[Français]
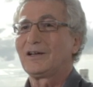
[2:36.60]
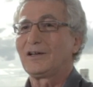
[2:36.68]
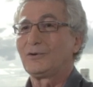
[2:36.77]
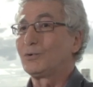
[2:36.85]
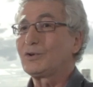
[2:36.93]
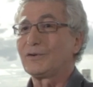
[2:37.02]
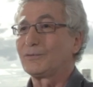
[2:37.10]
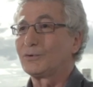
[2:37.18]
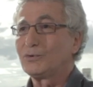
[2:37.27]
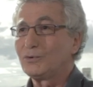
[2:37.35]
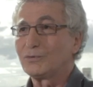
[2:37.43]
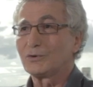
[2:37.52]
Et donc, il
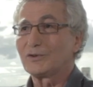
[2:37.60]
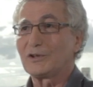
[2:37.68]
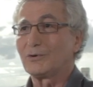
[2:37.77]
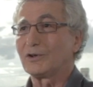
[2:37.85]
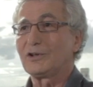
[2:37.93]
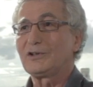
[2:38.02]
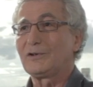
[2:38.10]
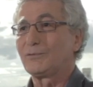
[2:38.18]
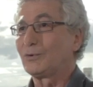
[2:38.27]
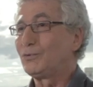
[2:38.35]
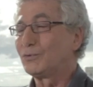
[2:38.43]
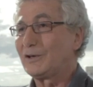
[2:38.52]
faut de nouveaux algorithmes, il
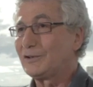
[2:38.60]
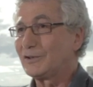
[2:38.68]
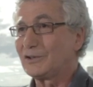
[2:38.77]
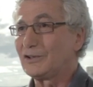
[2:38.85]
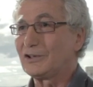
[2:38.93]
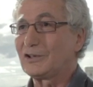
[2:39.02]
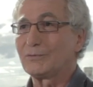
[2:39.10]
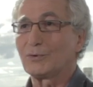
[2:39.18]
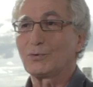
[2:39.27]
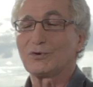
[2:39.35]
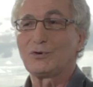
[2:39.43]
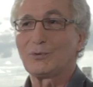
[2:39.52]
faut de nouvelles techniques, il
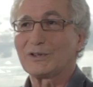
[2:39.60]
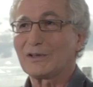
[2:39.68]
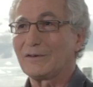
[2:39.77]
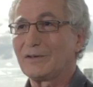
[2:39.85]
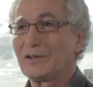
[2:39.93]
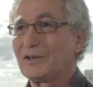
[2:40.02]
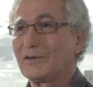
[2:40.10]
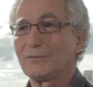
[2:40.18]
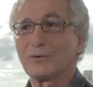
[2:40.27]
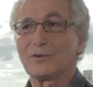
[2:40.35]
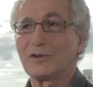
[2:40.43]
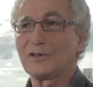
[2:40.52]
faut continuer à travailler,
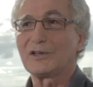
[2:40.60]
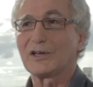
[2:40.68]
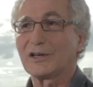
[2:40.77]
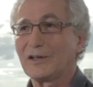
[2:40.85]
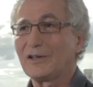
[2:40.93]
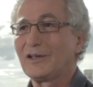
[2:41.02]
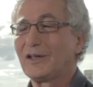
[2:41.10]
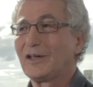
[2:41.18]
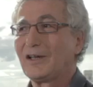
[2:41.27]
inventer, créer.